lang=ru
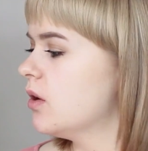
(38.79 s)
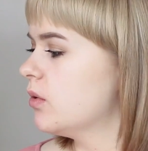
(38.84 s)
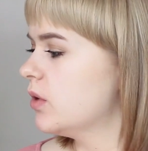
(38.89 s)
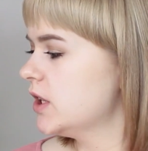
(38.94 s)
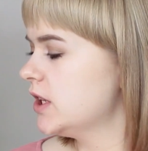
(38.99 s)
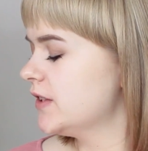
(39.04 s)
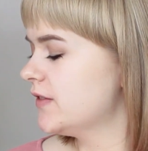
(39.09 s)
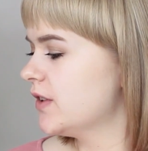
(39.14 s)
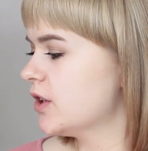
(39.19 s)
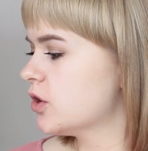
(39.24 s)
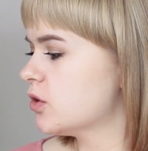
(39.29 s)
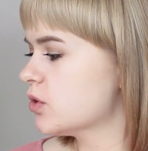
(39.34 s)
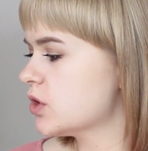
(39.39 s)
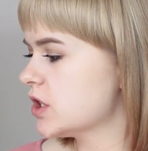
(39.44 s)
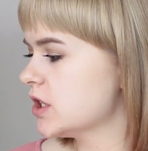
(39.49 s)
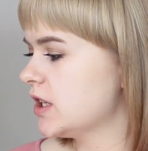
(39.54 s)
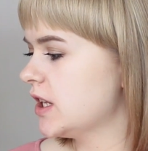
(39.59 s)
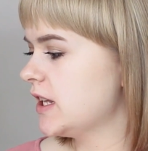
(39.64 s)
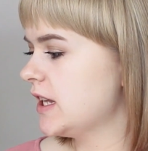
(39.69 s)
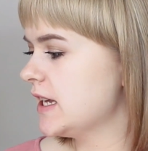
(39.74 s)
У этого
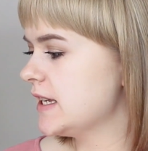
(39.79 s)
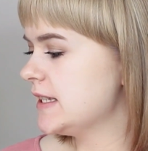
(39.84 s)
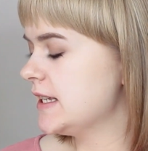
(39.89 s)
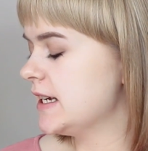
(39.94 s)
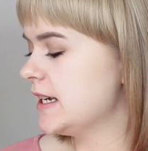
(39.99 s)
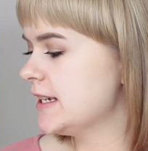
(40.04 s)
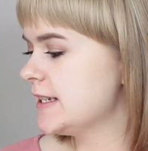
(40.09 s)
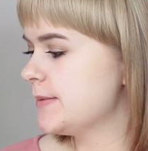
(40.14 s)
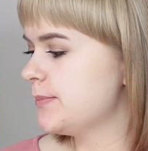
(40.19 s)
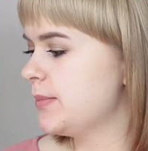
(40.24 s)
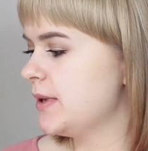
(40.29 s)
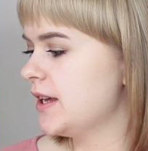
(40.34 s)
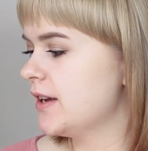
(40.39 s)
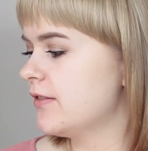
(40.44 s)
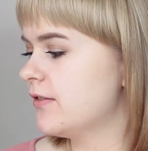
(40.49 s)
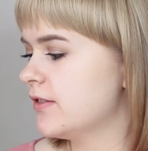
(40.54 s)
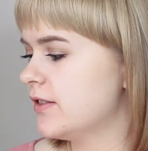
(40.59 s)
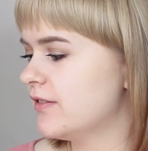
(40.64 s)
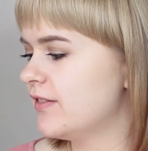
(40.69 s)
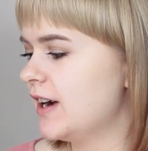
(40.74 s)
кушина есть
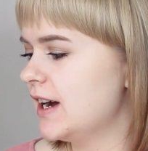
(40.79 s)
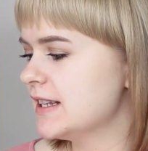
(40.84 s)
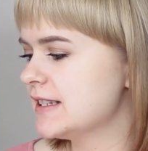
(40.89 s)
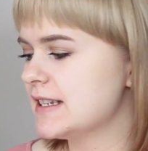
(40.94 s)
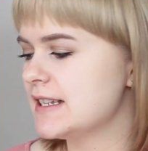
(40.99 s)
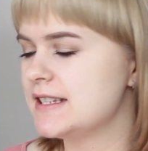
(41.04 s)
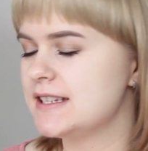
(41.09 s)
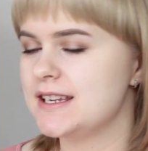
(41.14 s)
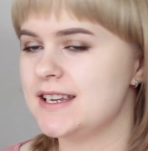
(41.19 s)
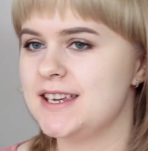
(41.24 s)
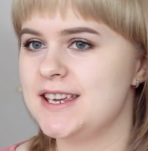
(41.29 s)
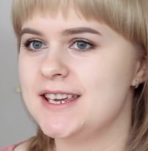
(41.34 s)
SPF 20,